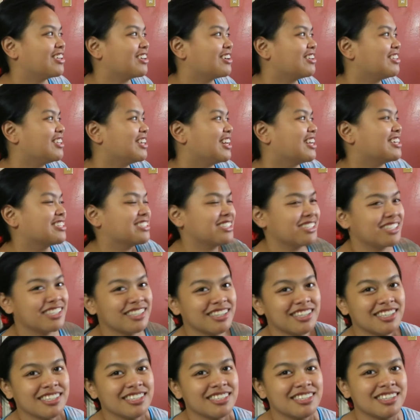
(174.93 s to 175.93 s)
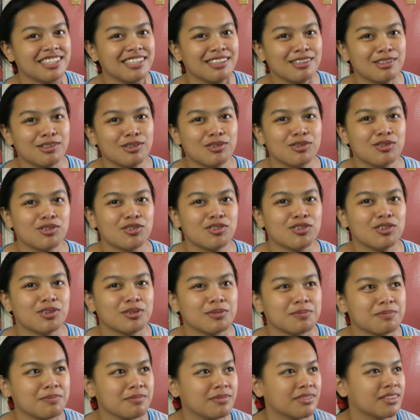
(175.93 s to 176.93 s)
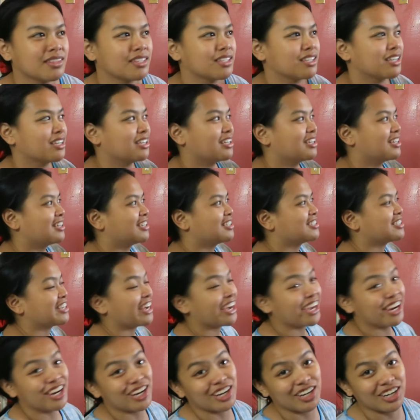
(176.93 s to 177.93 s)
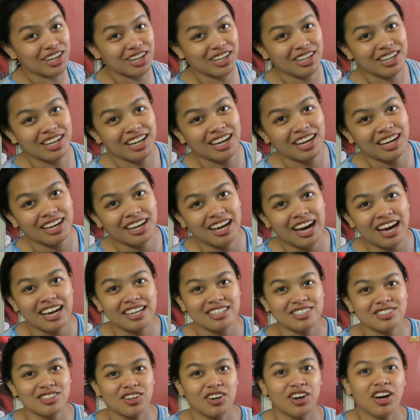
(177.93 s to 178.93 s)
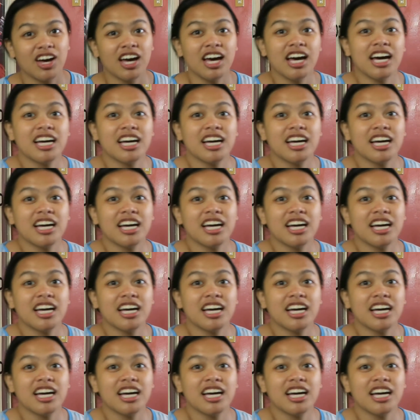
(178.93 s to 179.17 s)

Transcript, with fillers: Kanyari si Dustin yung seller ng aso.